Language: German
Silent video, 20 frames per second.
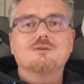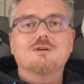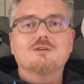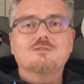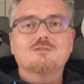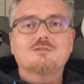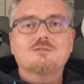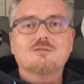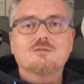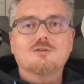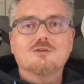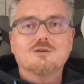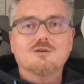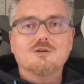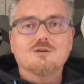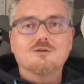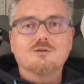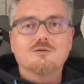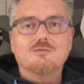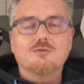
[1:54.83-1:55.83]
was
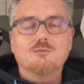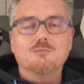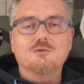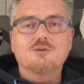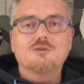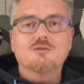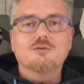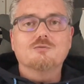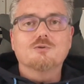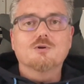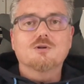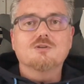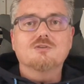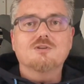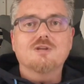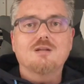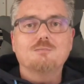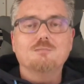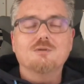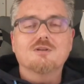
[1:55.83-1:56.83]
äh, für mich
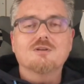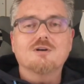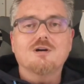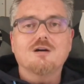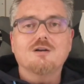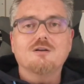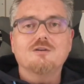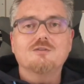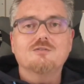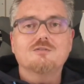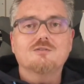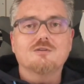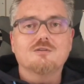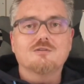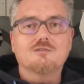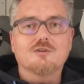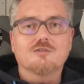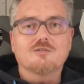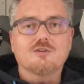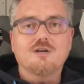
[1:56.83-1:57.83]
wirklich elementar ist,
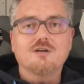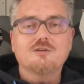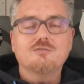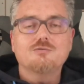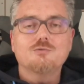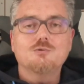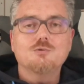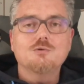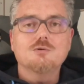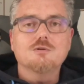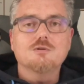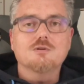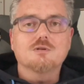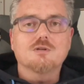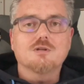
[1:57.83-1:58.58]
ist das iPhone,